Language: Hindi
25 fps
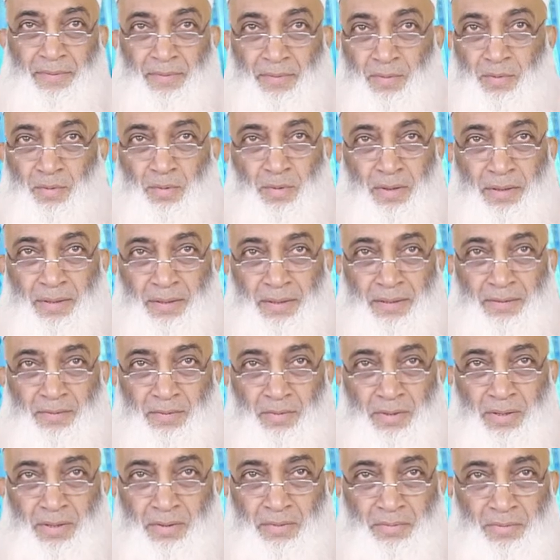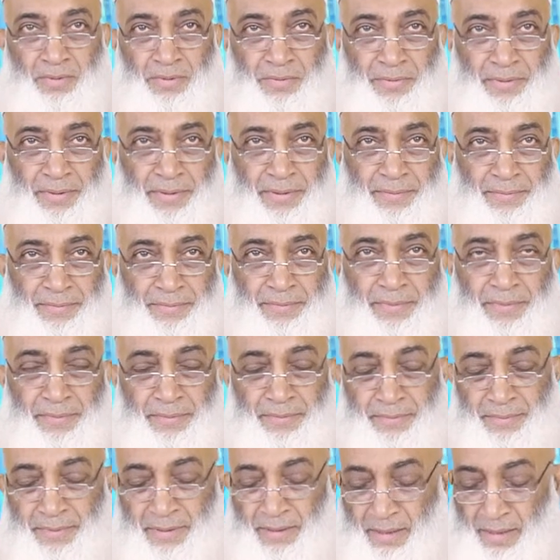दो घंटे तो नहीं हुए
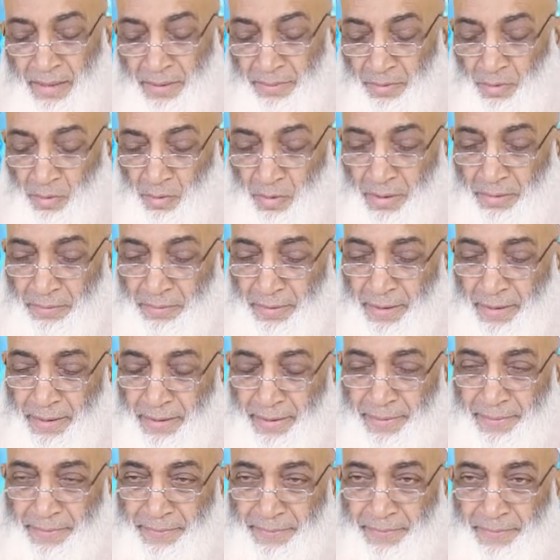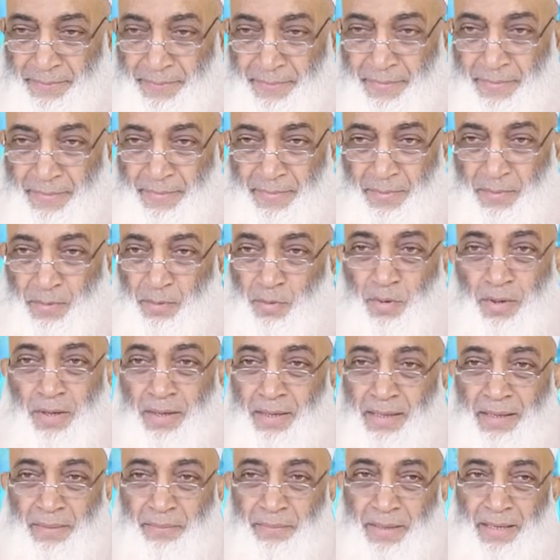तकलीफ होने वाले दो
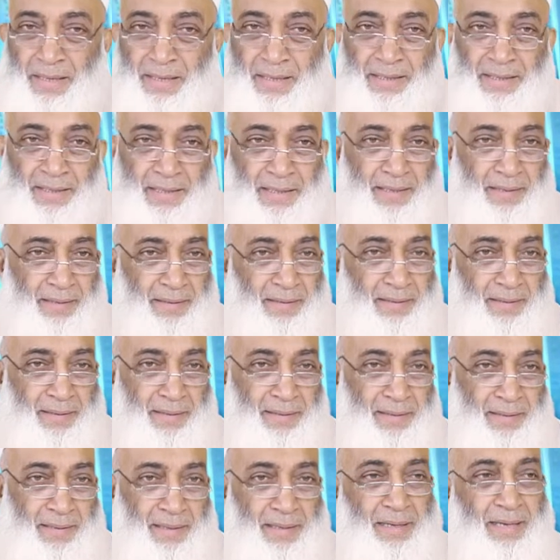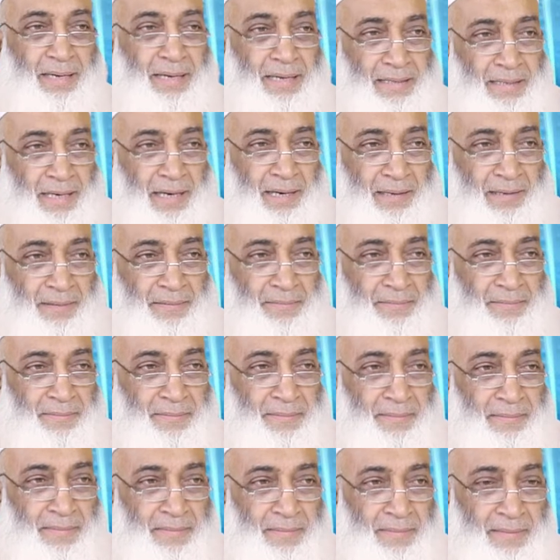घंटे पहले ये एक गधा
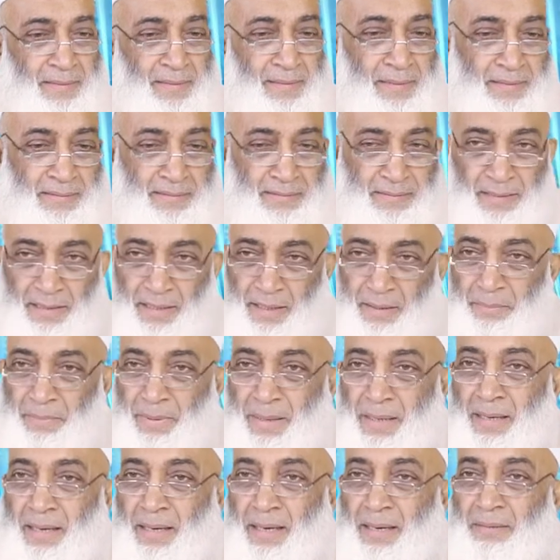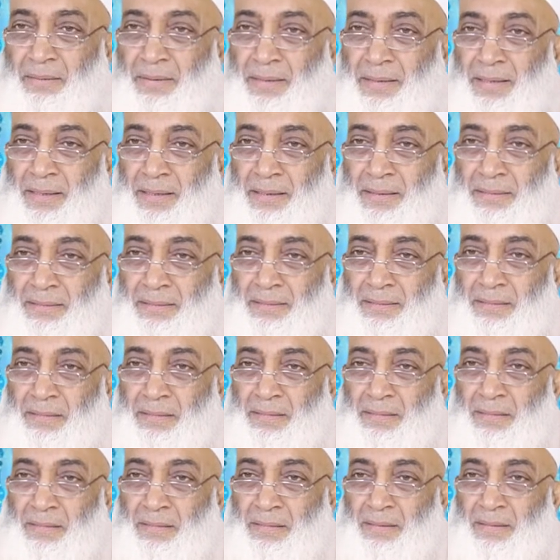सड़क पे खड़ा हुआ था
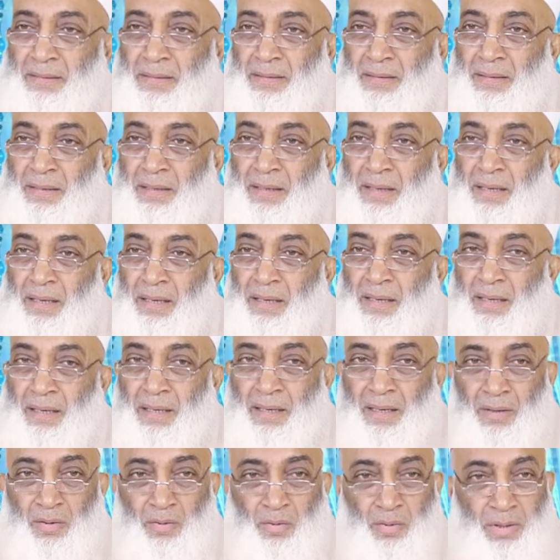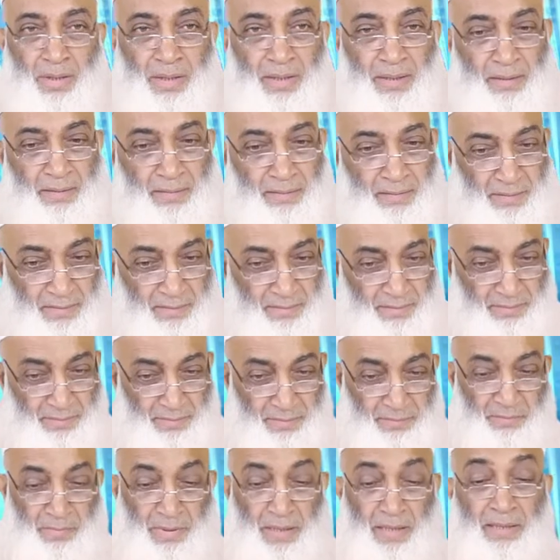न कोई
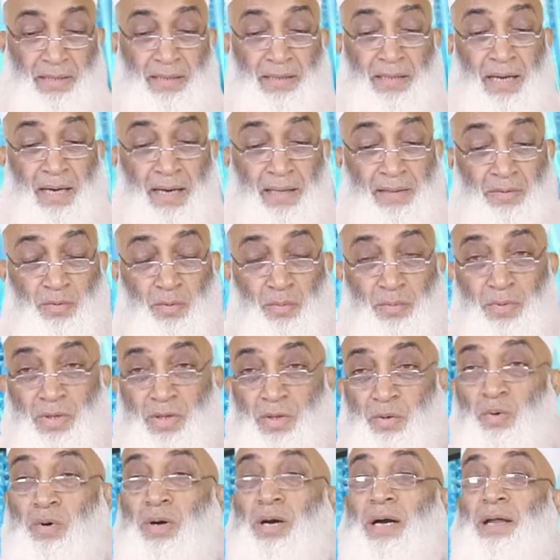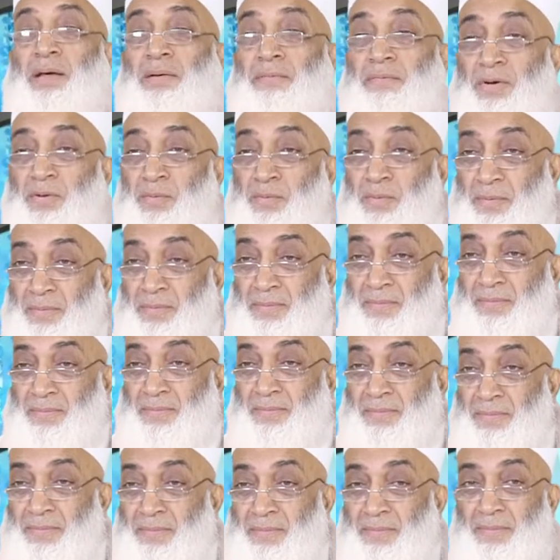भाई यहाँ तुम क्यों खड़े हुए हो
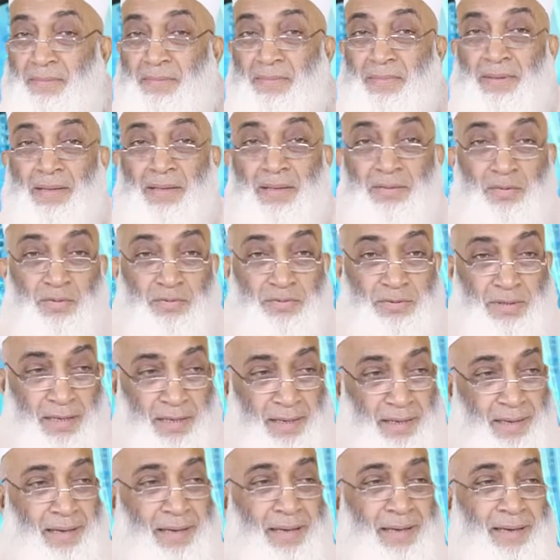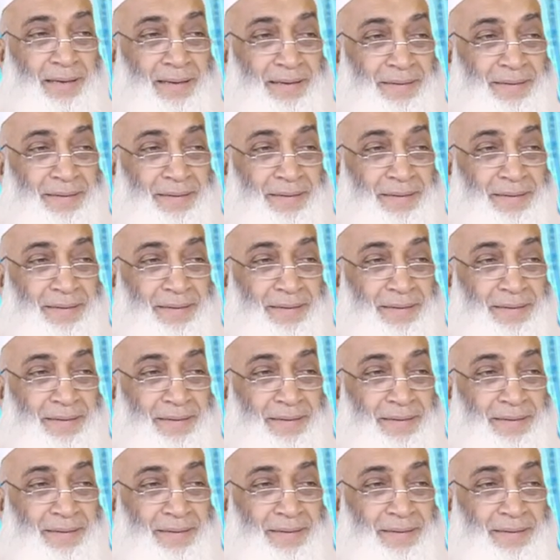ये तो सड़क है